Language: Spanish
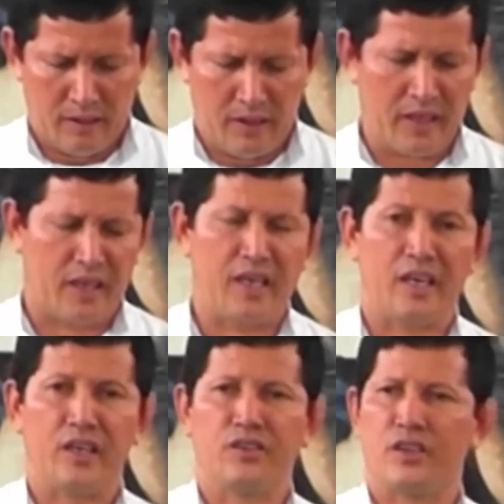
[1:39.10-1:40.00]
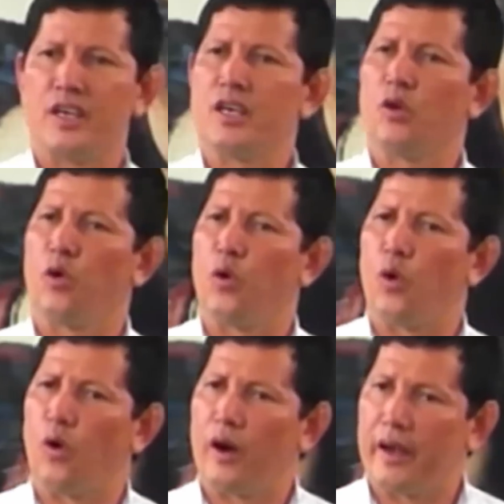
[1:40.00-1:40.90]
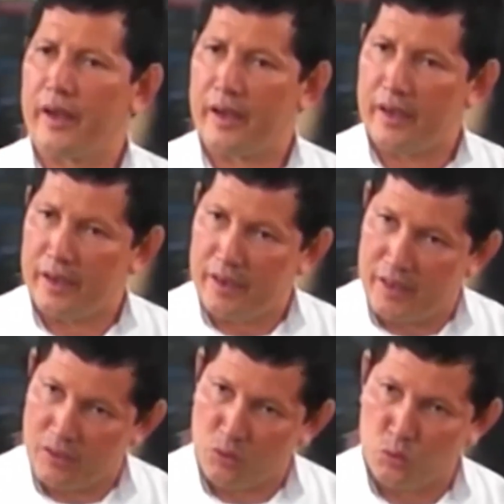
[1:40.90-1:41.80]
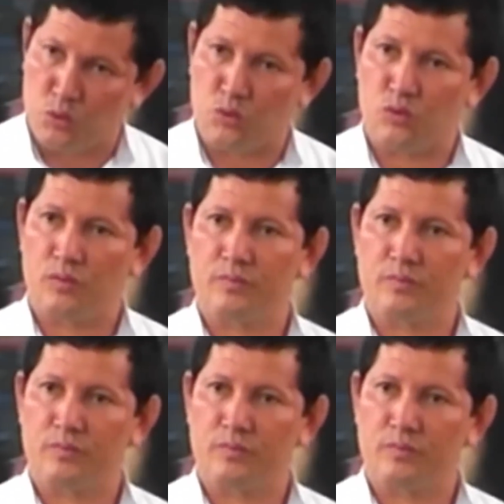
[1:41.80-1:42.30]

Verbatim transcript: de quién es hijo Jesús.